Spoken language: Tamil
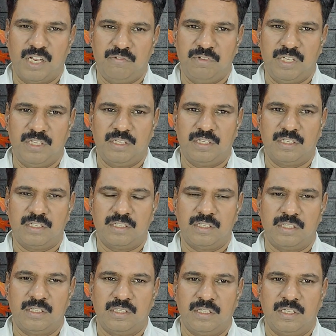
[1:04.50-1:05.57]
மனைவி
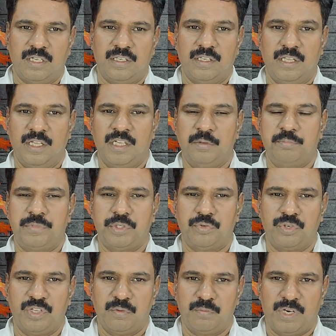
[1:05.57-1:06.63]
அந்த
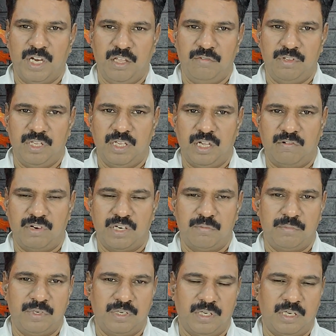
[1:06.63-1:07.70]
எகிப்தியினுடைய மனைவி அவன்
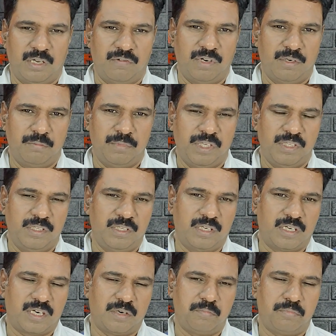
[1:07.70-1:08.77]
அவன் மீது
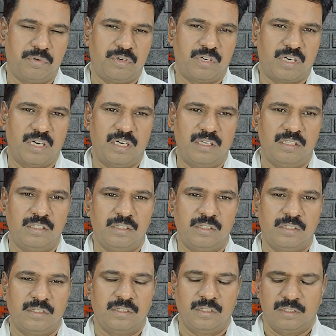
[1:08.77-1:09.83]
கண் போட்டாள்
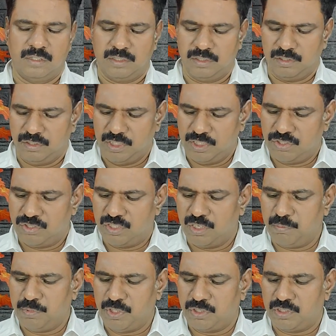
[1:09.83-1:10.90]

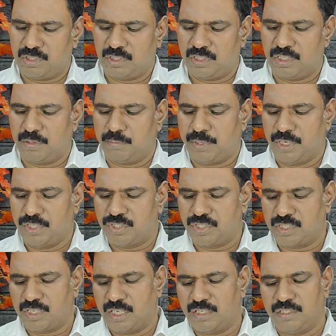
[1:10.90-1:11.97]
நித்தம் நித்தம் நீங்கள்
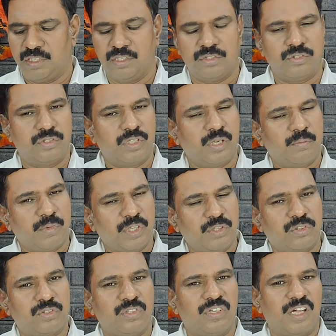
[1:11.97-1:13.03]
படிச்சிங்கன்னா நித்தம்
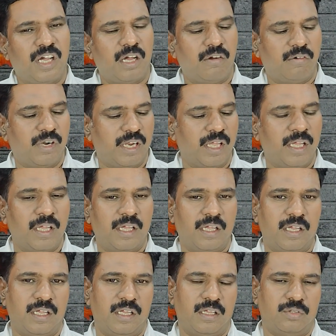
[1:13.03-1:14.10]
நித்தம் அவனை
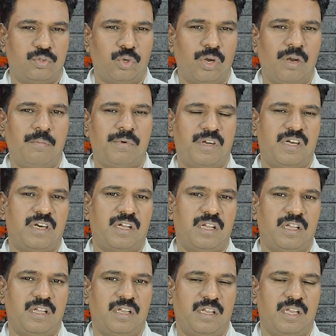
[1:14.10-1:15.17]
தொல்லை
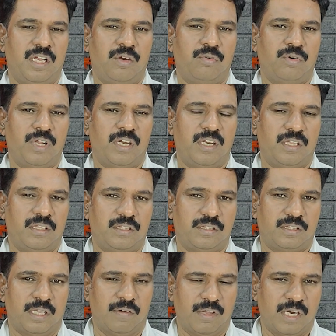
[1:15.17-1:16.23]
பண்ணுறாள் என் கூட நீ
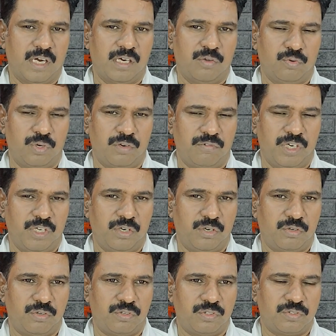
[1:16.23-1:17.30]
தவறான உறவில்
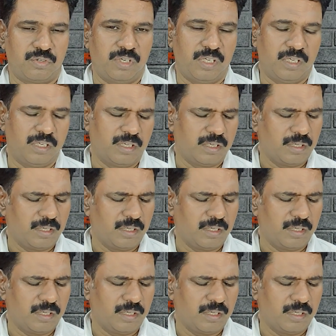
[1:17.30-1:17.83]
இருக்கணும்னு சொல்லி